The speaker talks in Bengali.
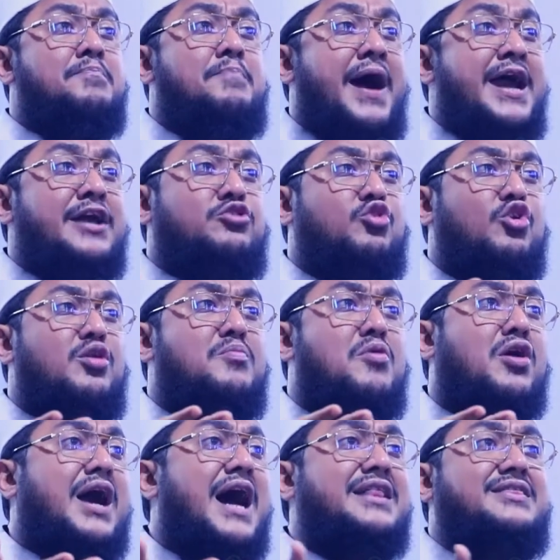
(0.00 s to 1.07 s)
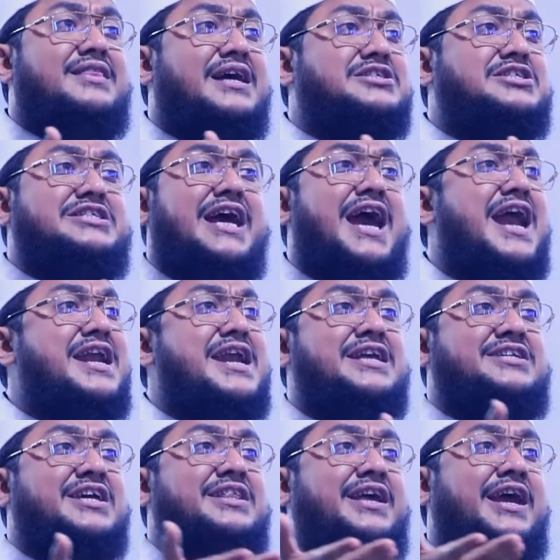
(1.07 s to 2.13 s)
বাইতুল মুকাদ্দাসের
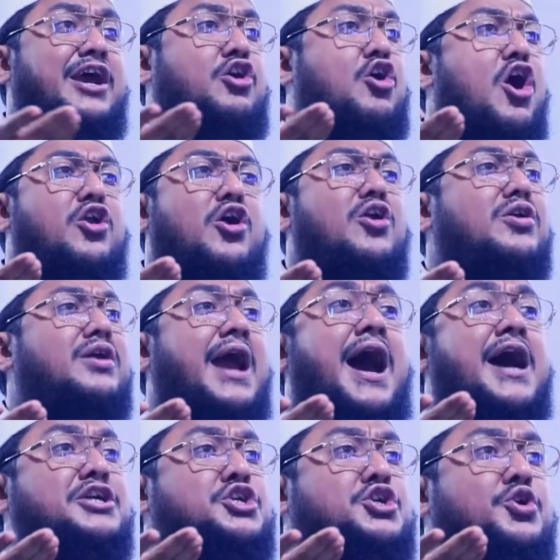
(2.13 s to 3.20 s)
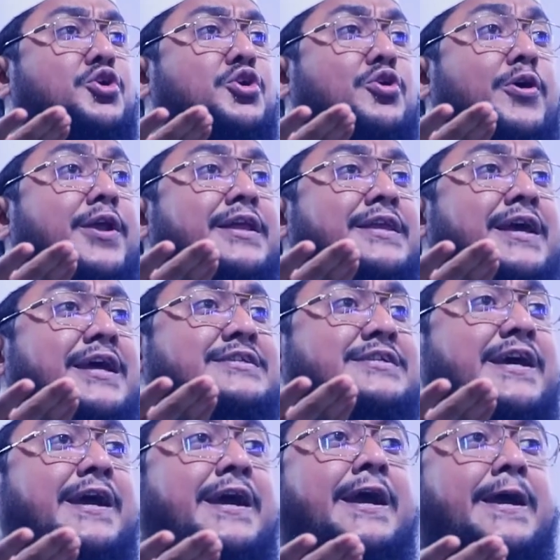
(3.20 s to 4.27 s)
নিচে দিয়ে খনন কাজ শুরু করে দিয়েছে